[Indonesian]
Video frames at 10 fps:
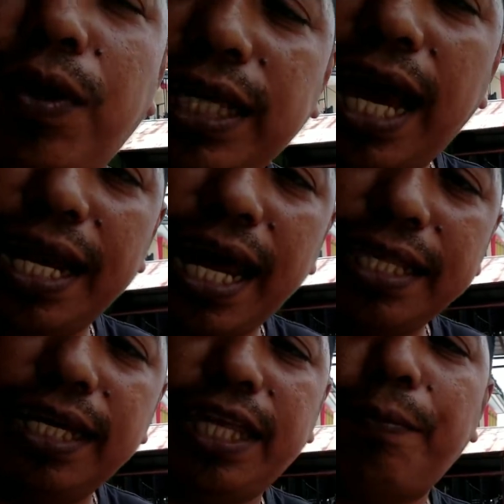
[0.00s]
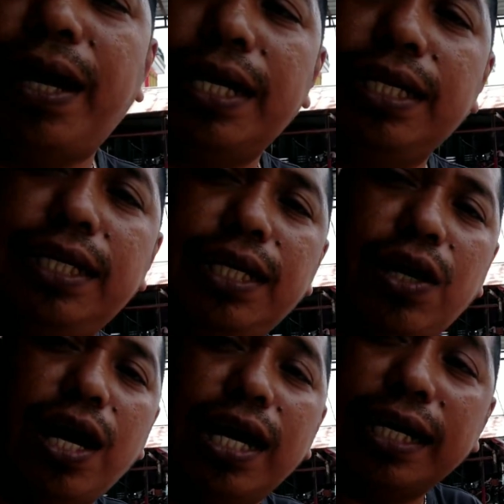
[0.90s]
pokoknya ada aja tiap hari.
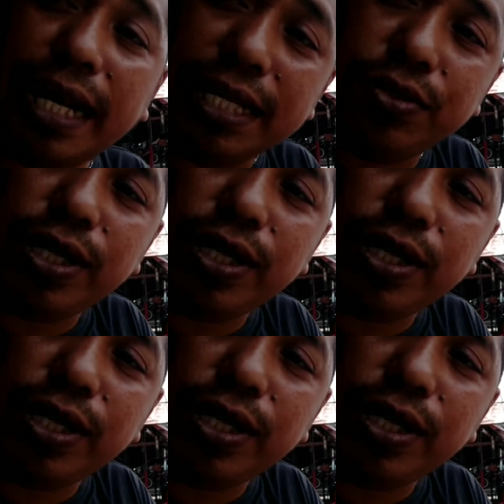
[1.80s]
Kadang